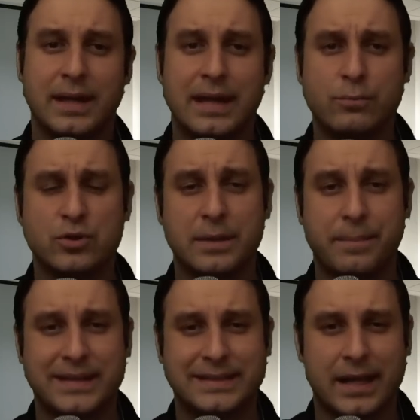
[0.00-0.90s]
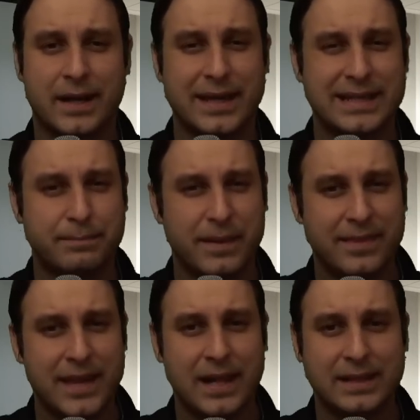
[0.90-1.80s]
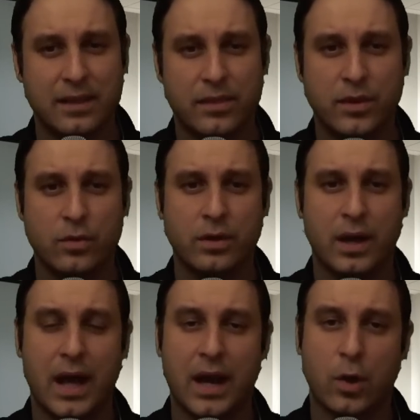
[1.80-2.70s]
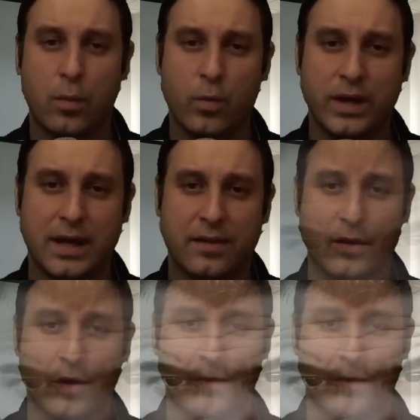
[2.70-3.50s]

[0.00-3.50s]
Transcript: hemos de prestar especial atención a la comunicación